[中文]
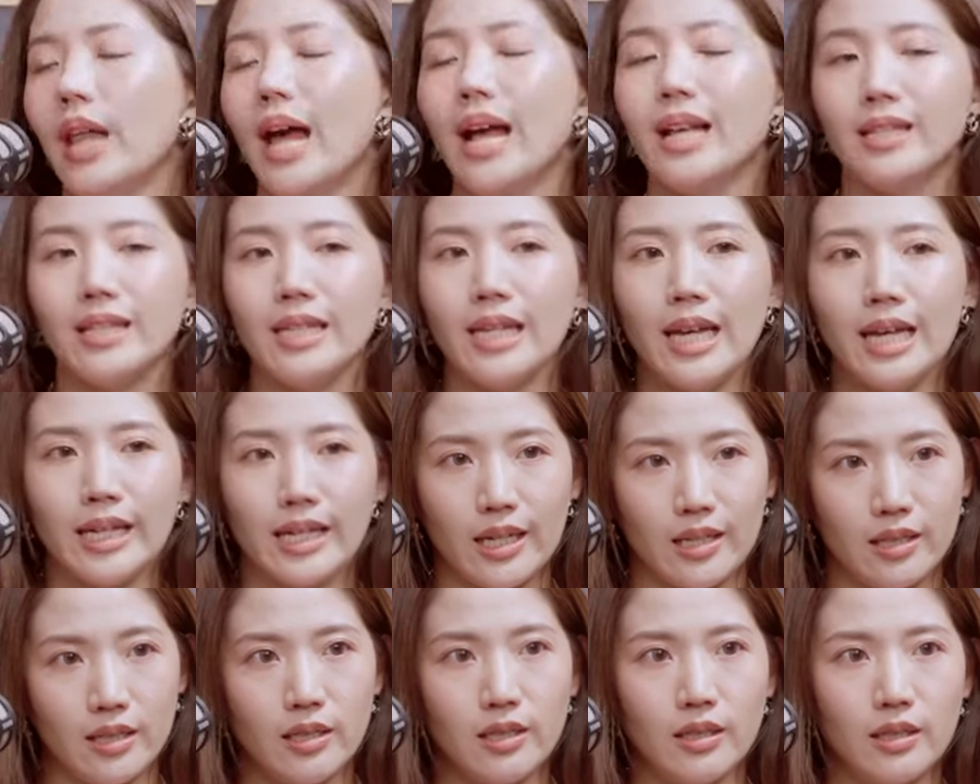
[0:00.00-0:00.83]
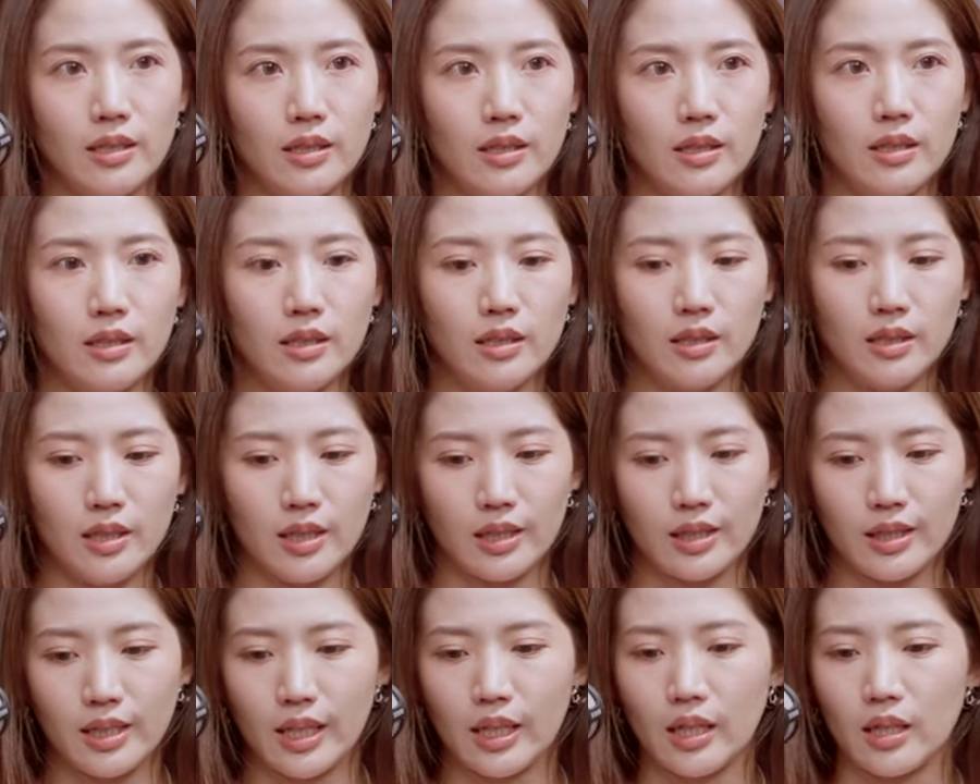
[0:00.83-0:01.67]
他现在也是自
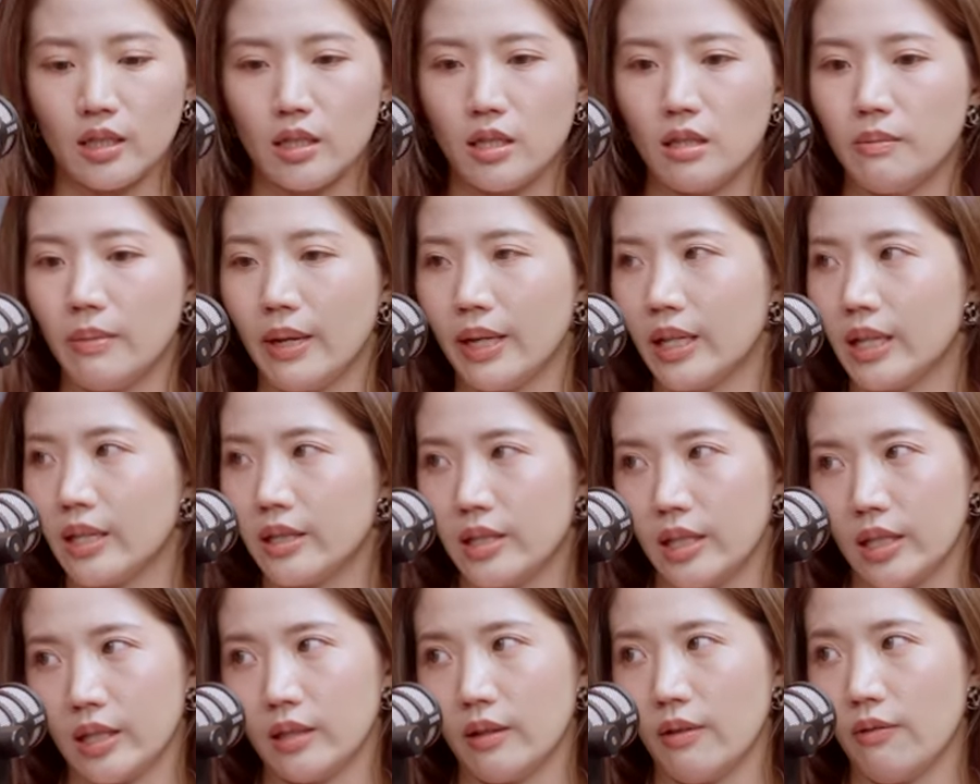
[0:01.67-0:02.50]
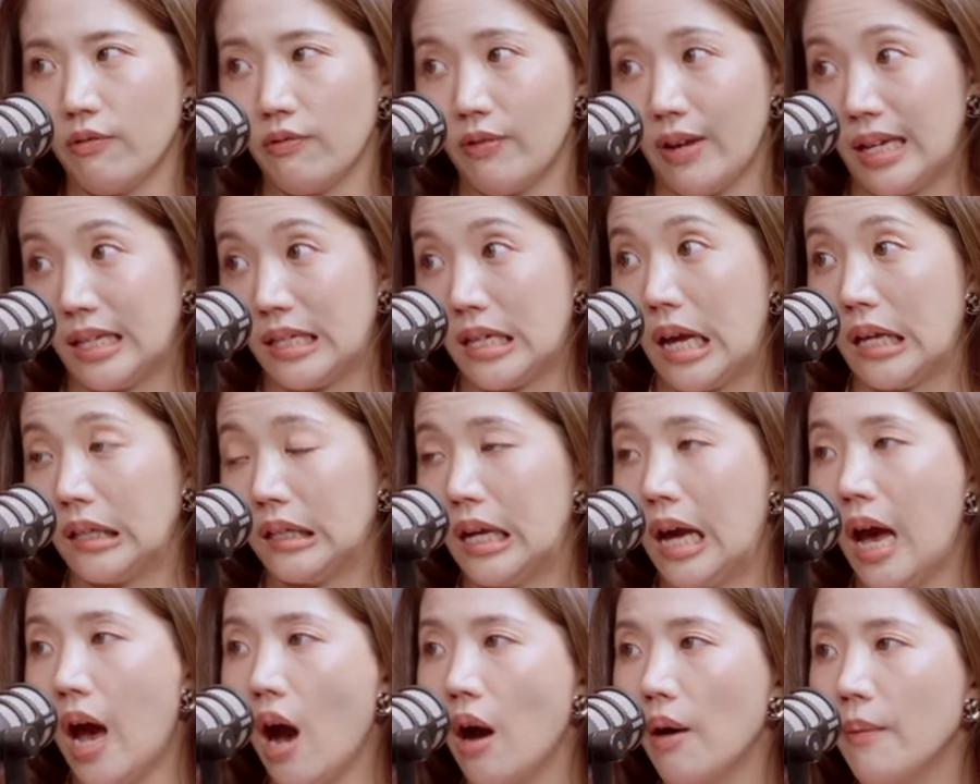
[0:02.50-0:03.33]
己经营自媒体，经营的非常
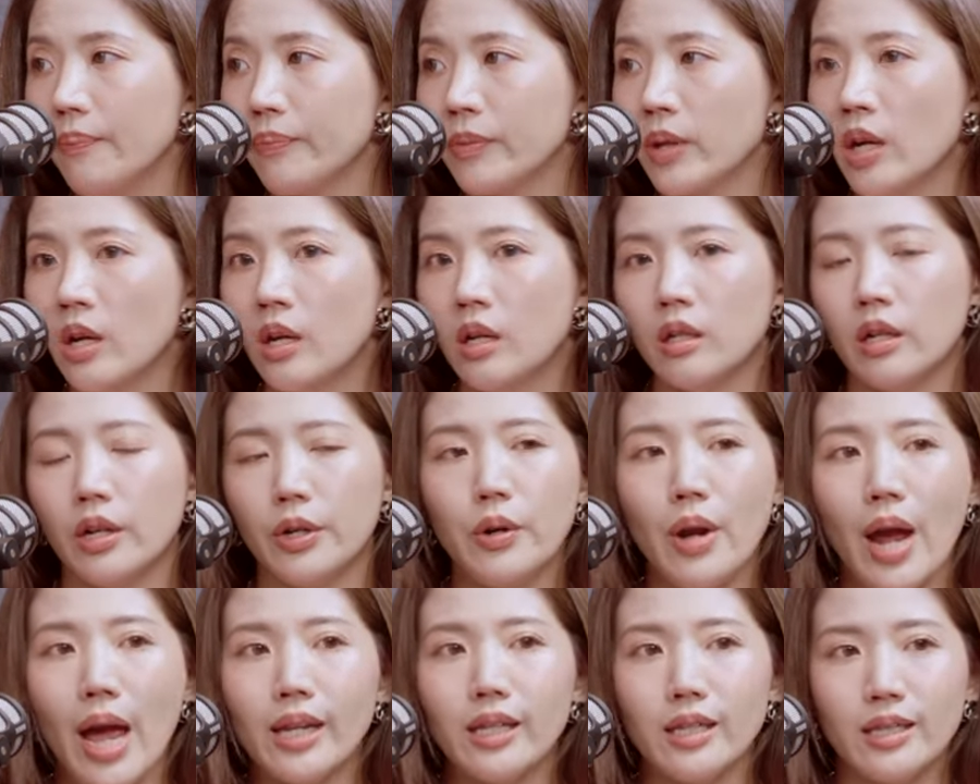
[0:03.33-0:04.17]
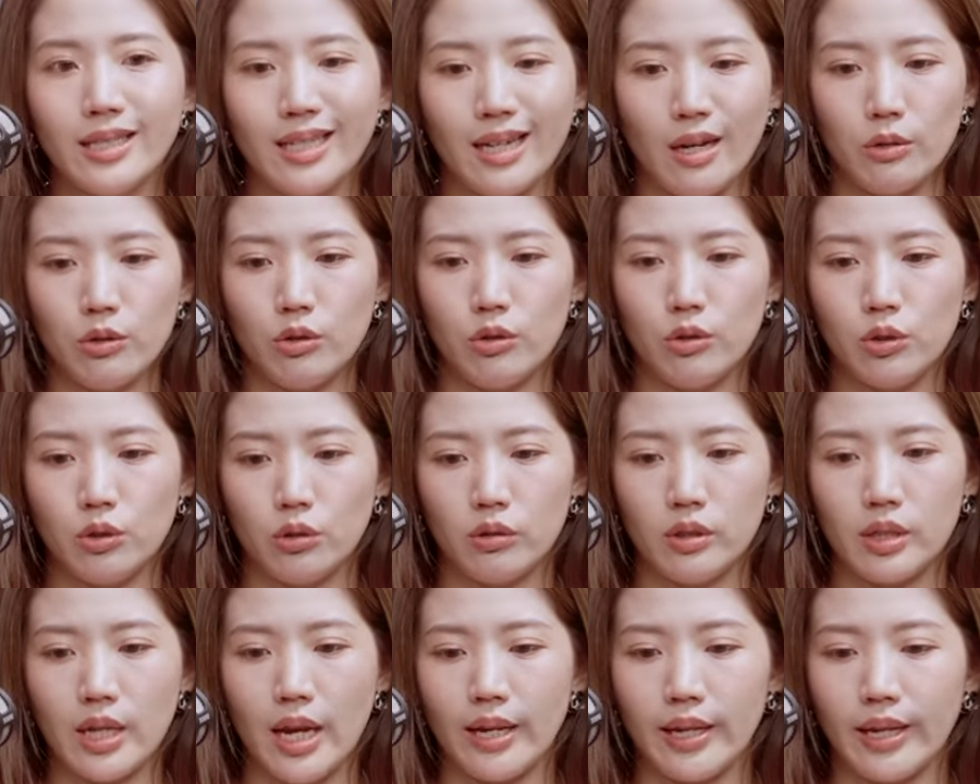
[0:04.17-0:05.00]
的好。然后因为他的教室就
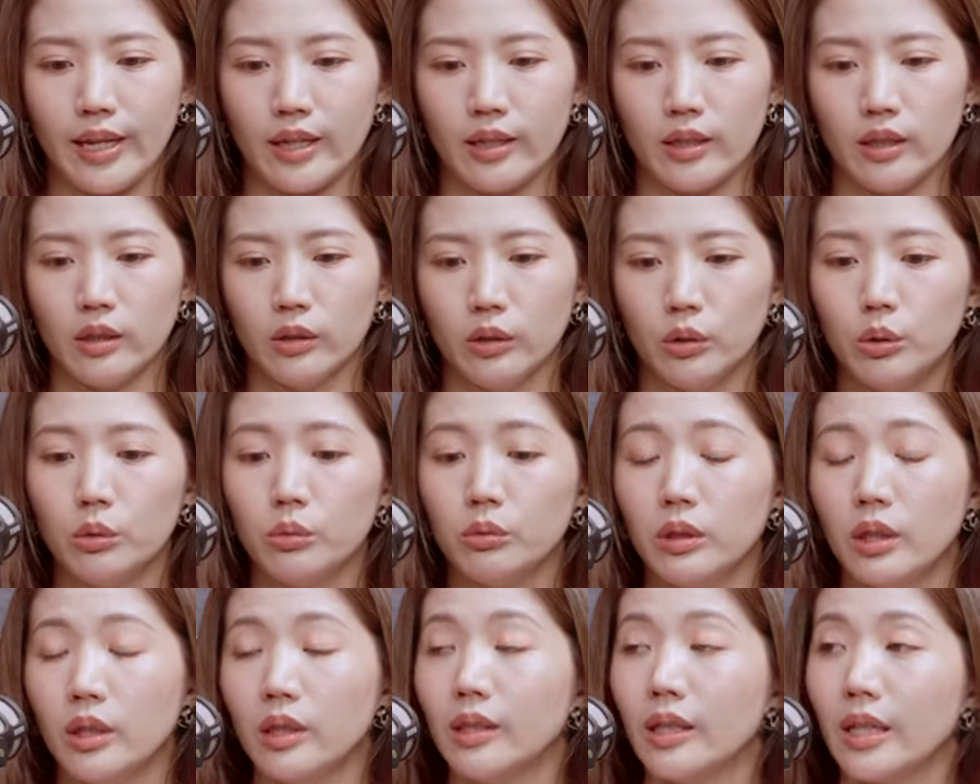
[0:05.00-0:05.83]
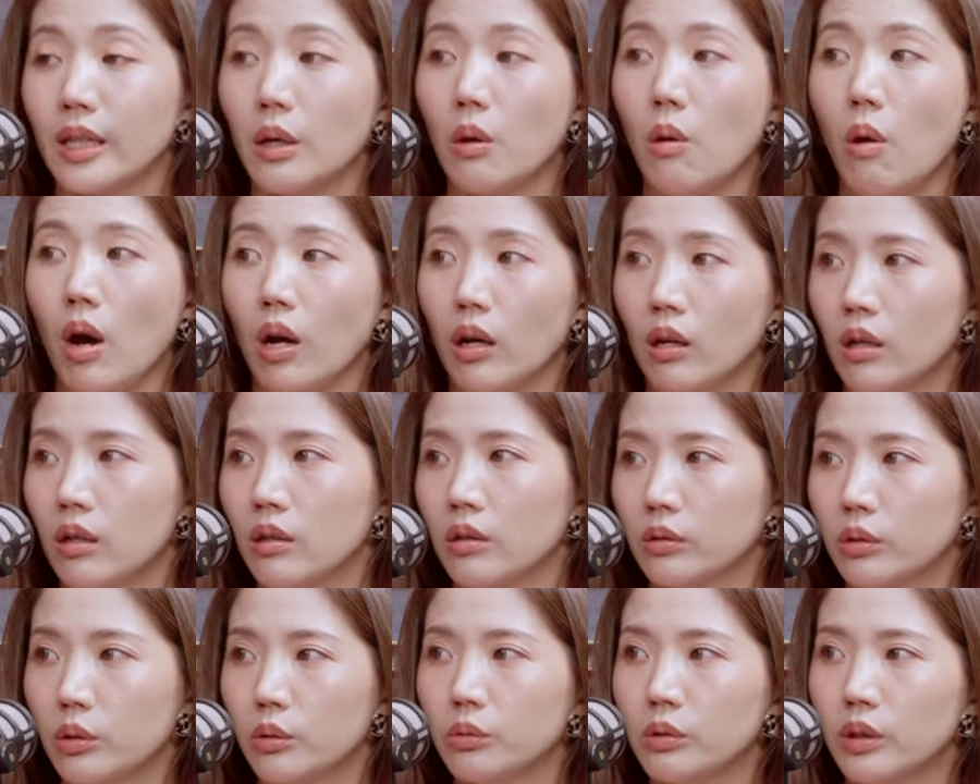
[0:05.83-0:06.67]
在那个杜勒利皇
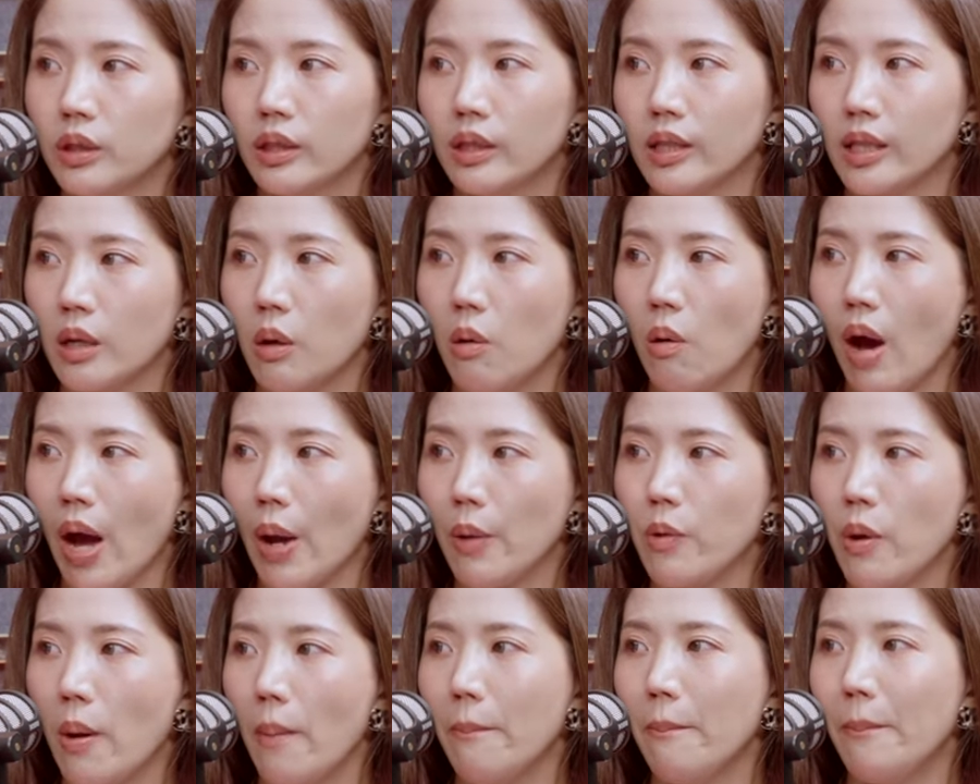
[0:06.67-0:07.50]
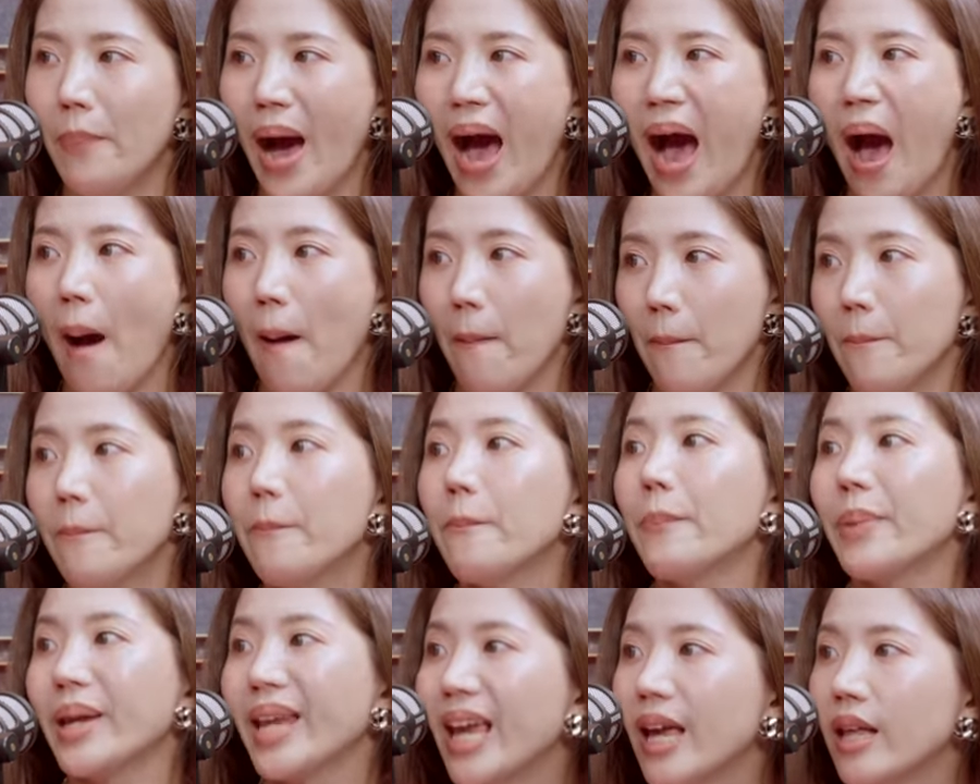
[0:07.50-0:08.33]
宫、杜勒利花园旁
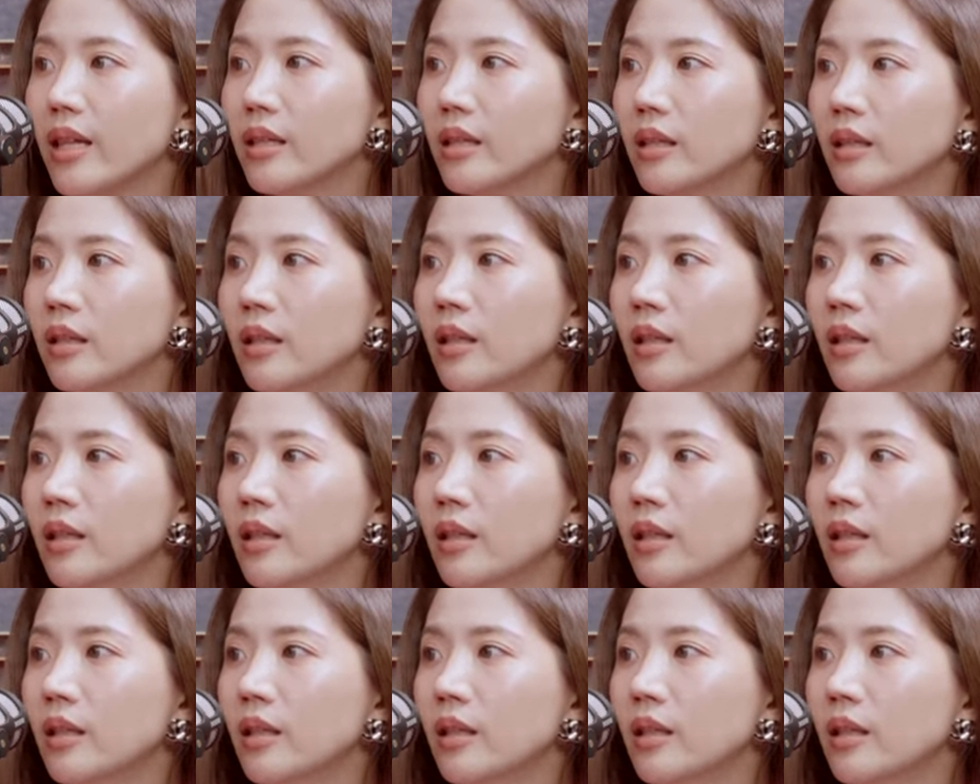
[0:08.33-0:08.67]
边，